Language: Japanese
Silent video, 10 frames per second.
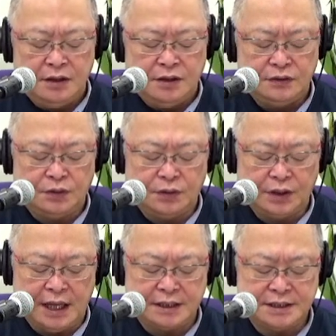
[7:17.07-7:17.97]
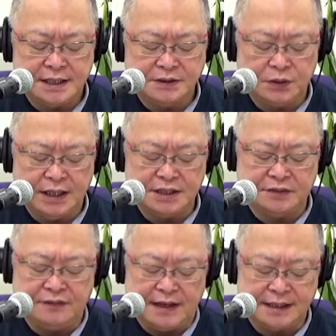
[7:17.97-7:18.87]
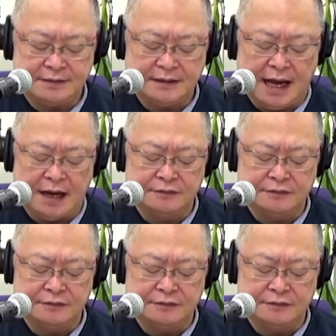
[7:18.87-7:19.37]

ところで岸田総理大臣は昨夜、